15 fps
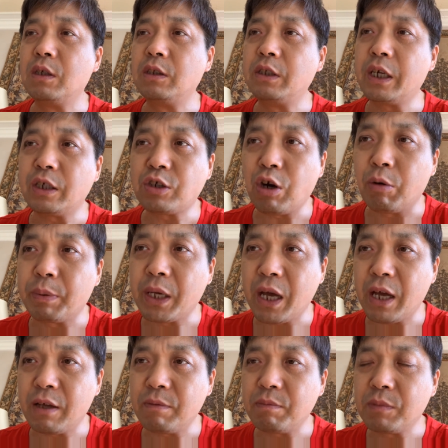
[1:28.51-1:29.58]
那个照
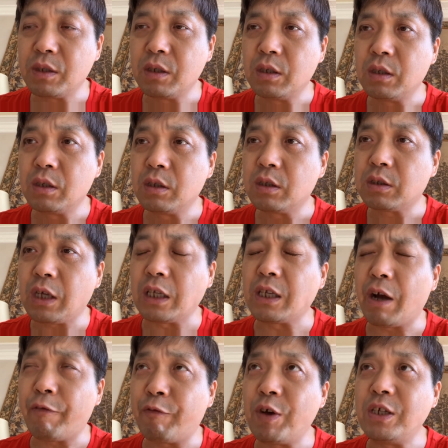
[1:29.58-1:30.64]
片，大
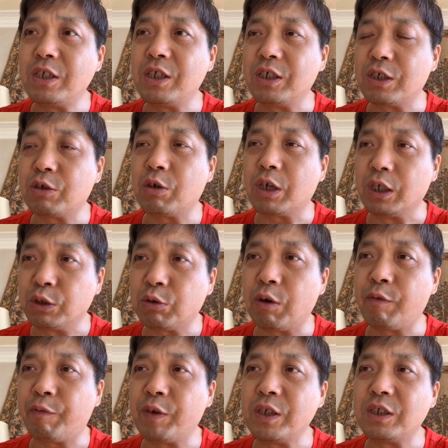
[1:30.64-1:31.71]
家分析之后，很多人
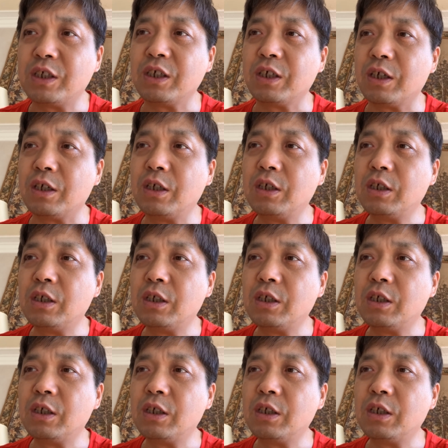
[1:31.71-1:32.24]
分析，